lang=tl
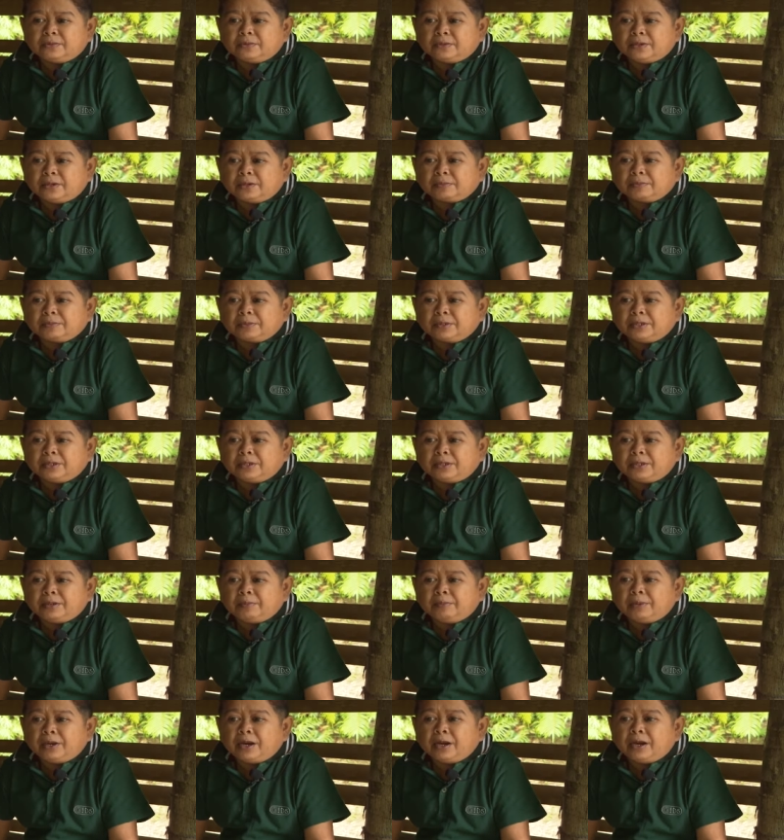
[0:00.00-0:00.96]

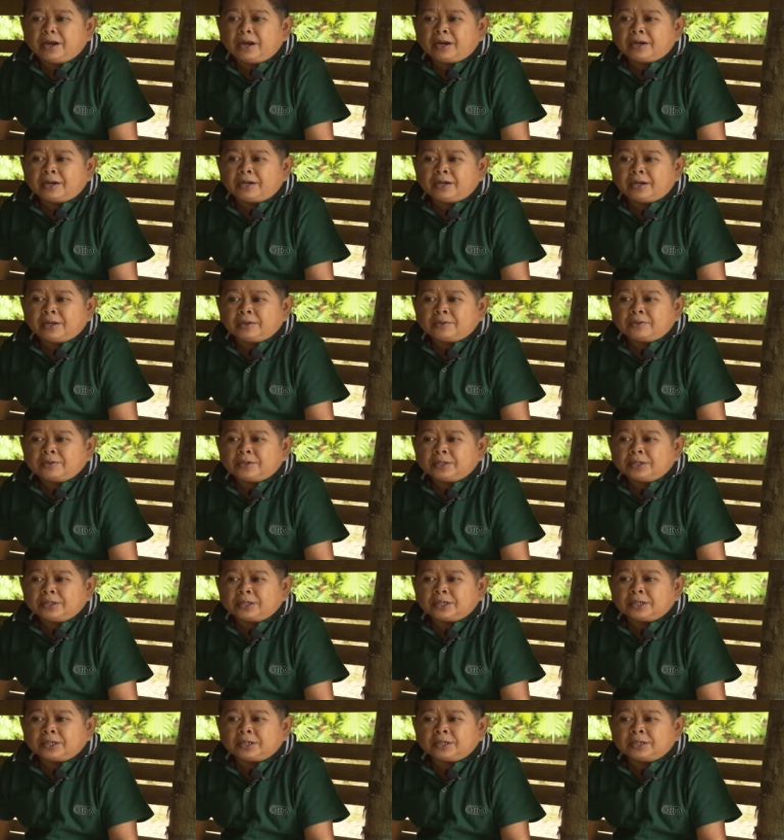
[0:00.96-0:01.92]
Ano, Nabigla rin ako
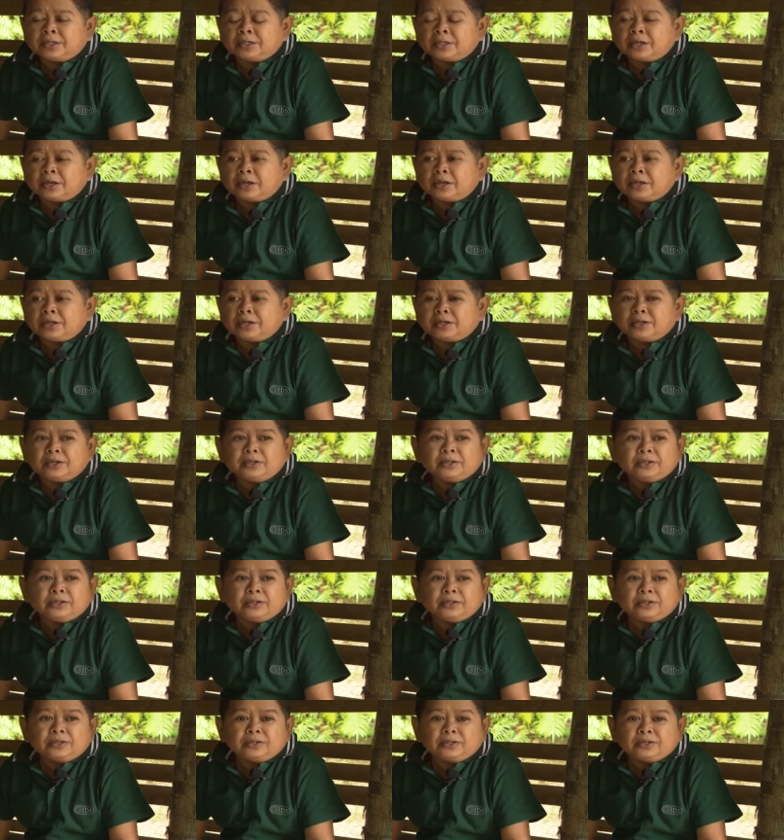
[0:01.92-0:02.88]
kasi hindi,
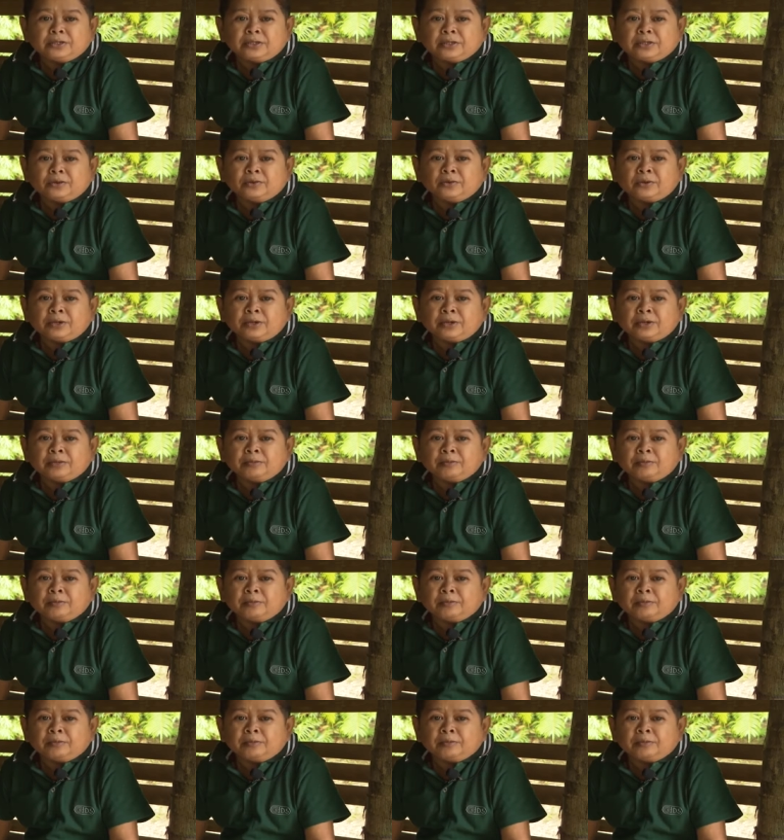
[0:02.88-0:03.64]
hindi ko rin